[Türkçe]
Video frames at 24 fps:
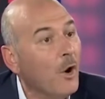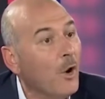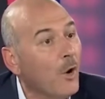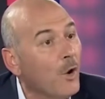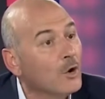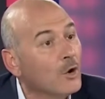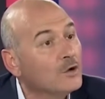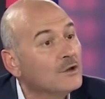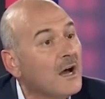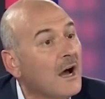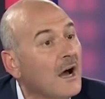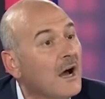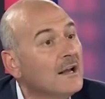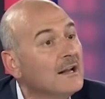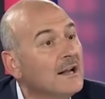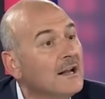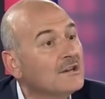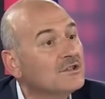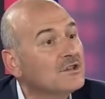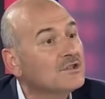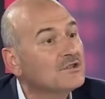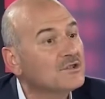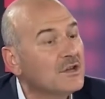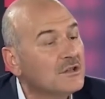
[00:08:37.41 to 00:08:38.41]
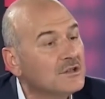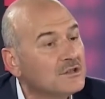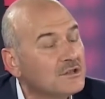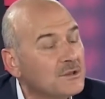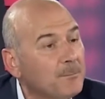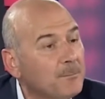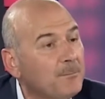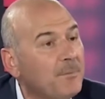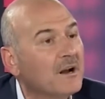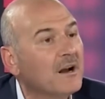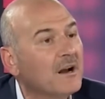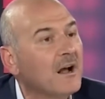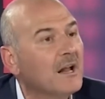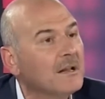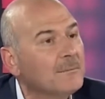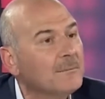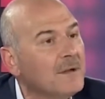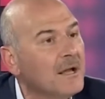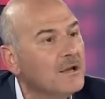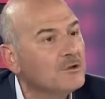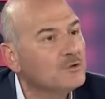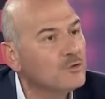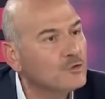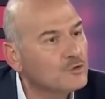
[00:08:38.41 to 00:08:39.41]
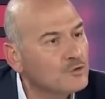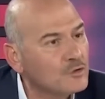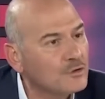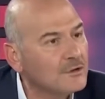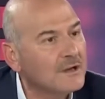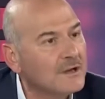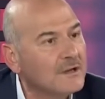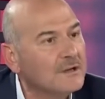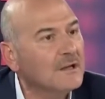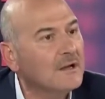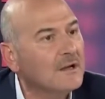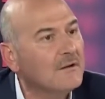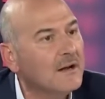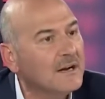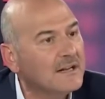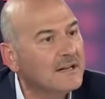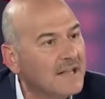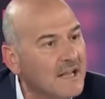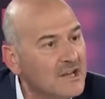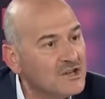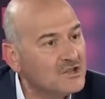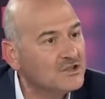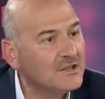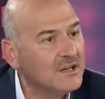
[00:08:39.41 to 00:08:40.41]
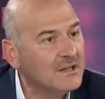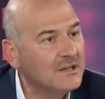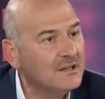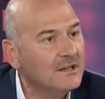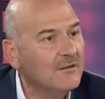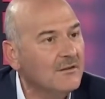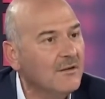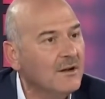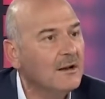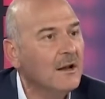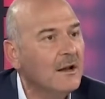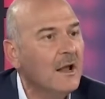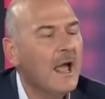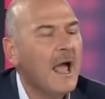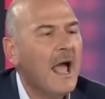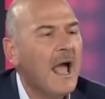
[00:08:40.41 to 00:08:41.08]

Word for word: Orada aylarca çalışıp para almayan çocukların da var, gençlerin de var.